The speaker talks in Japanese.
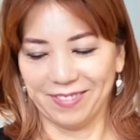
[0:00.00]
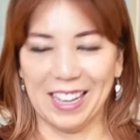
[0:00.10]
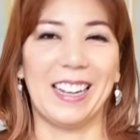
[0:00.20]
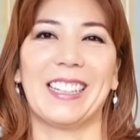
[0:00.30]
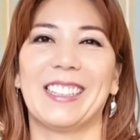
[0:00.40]

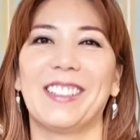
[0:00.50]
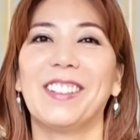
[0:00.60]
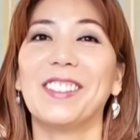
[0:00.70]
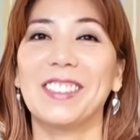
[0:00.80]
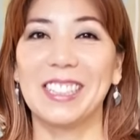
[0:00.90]
はい、という
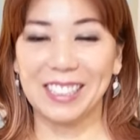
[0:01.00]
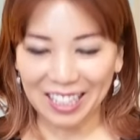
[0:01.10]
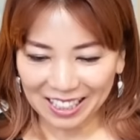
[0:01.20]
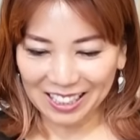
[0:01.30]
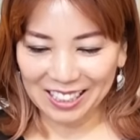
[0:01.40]
ことで
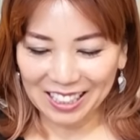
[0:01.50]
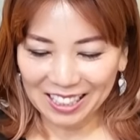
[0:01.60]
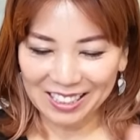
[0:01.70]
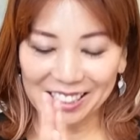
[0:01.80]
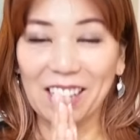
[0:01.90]
ぜ
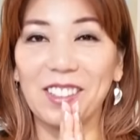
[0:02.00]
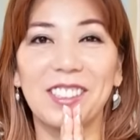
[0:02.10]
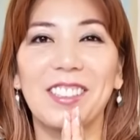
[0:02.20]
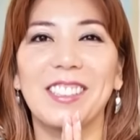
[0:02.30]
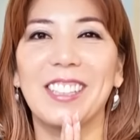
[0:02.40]
ひいい時間をお
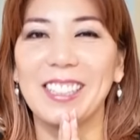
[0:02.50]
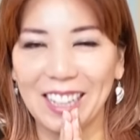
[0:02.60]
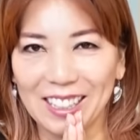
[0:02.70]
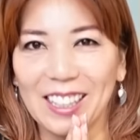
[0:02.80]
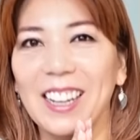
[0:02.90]
過ごしくだ
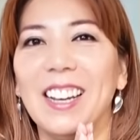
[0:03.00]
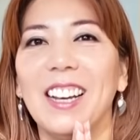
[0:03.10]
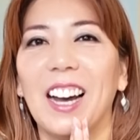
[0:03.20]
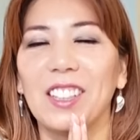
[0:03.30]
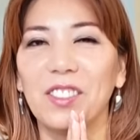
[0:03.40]
さい。
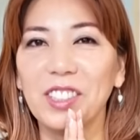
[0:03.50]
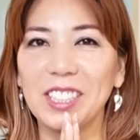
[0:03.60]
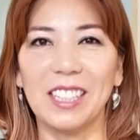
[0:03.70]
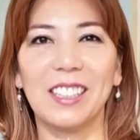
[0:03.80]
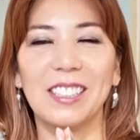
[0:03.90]
もし
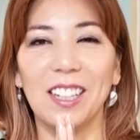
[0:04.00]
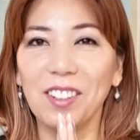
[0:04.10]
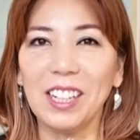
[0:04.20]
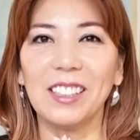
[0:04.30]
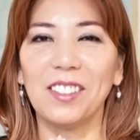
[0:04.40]
何かしら
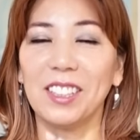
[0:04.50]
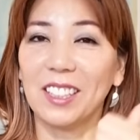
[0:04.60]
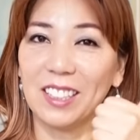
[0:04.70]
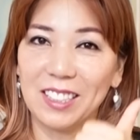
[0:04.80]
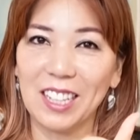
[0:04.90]
良かったよって
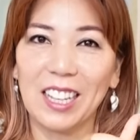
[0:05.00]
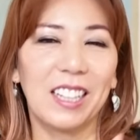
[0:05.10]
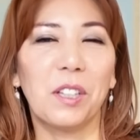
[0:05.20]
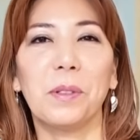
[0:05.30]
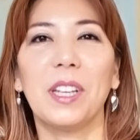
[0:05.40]
方はぜひい
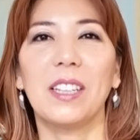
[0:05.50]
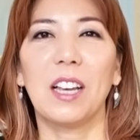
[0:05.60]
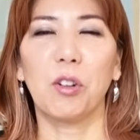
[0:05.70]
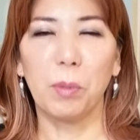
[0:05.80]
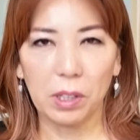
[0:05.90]
いねボタン
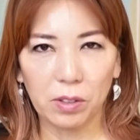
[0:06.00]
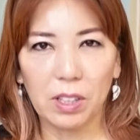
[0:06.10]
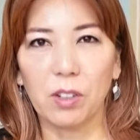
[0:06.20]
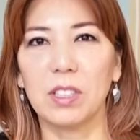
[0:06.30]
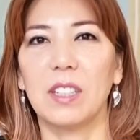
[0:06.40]
やコメント
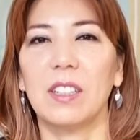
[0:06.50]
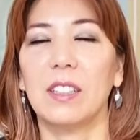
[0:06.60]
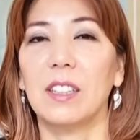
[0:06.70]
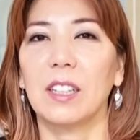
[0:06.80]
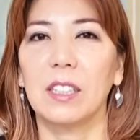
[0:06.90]
で教えてい
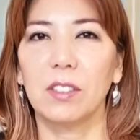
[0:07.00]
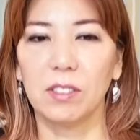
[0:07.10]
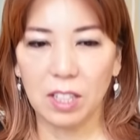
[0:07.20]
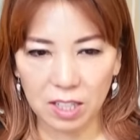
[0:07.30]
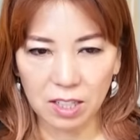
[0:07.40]
ただけると
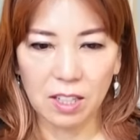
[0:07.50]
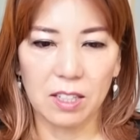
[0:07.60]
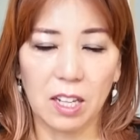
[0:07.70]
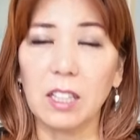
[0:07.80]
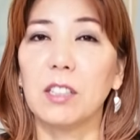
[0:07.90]
嬉しいです。
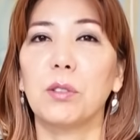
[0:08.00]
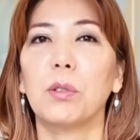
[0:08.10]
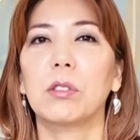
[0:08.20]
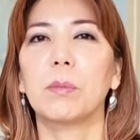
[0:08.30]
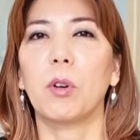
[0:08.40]
チャンネル登
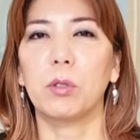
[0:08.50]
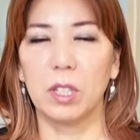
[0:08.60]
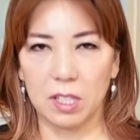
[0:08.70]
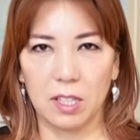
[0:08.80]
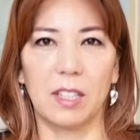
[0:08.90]
録も
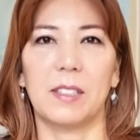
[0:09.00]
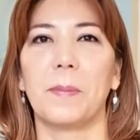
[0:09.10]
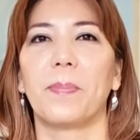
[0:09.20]
嬉しいです。